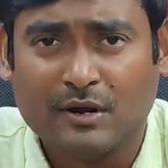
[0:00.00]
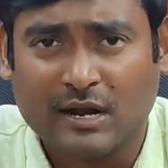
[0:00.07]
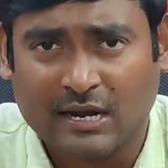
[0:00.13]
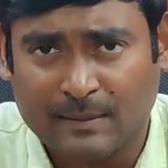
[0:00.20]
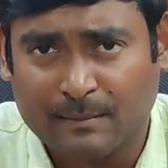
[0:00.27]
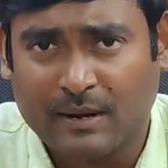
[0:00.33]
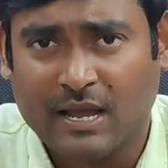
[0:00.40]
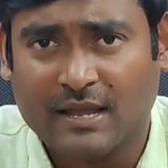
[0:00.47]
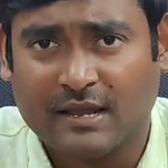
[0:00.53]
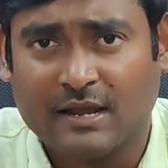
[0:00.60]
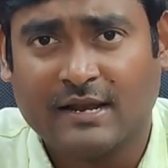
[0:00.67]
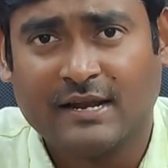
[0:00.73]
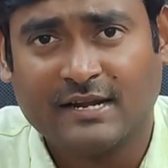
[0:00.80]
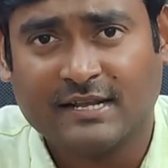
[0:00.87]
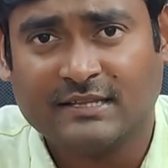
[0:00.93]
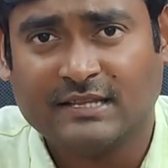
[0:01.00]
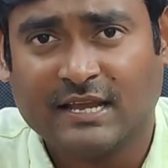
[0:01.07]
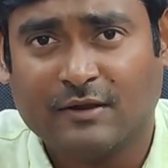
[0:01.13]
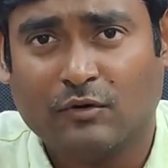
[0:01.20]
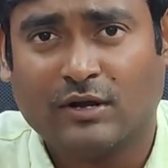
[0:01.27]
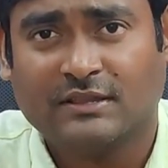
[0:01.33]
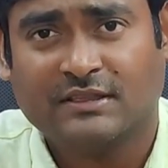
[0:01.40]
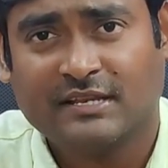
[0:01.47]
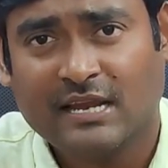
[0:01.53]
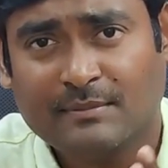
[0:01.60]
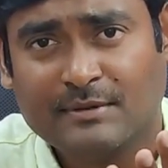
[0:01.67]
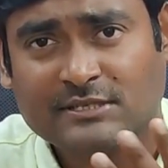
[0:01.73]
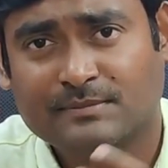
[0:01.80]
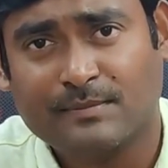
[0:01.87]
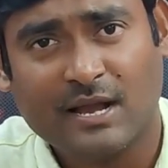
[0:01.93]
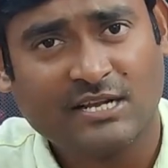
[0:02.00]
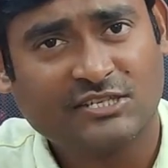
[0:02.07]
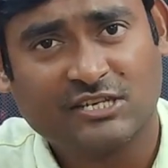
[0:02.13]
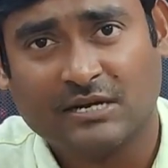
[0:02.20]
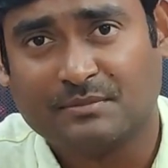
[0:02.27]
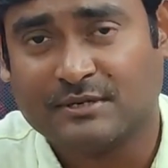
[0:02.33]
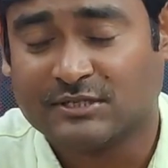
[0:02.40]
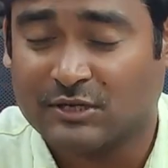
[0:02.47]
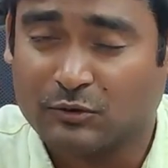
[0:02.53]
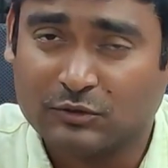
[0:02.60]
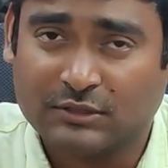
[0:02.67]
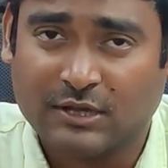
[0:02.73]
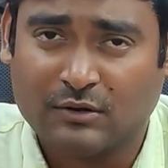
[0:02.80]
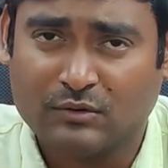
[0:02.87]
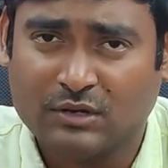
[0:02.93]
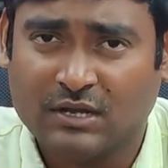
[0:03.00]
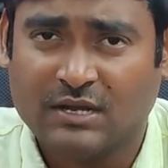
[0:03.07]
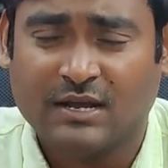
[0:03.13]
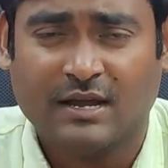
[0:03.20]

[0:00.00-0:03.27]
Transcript: మీరు అన్ఎంప్లాయ్ అయినట్టయితే ఒక త్రీ మంత్స్ బ్యాంక్ స్టేట్మెంట్స్ అడుగుతారు